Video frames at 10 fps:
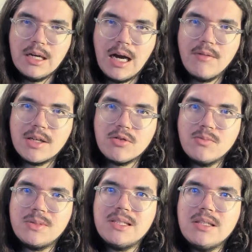avec le
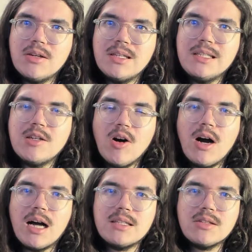petit Igor
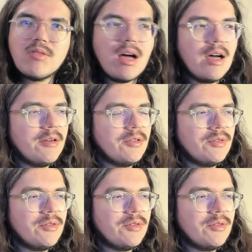Arieta